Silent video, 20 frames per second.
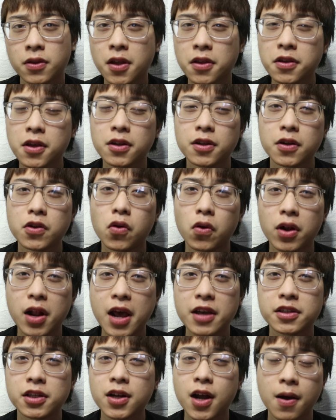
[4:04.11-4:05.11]
Tất nhiên để đổi
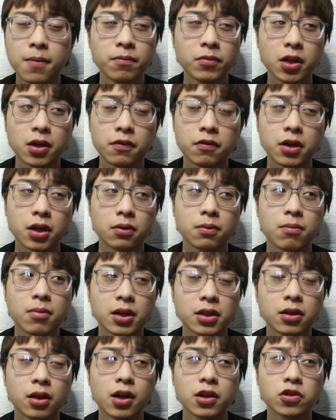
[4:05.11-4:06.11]
lại chất âm thì việc
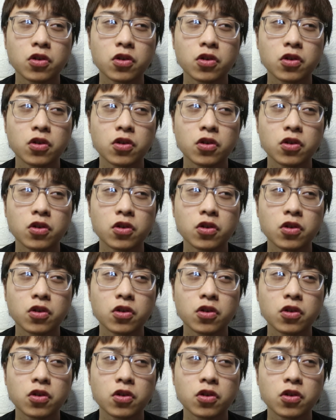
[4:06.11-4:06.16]
mà lựa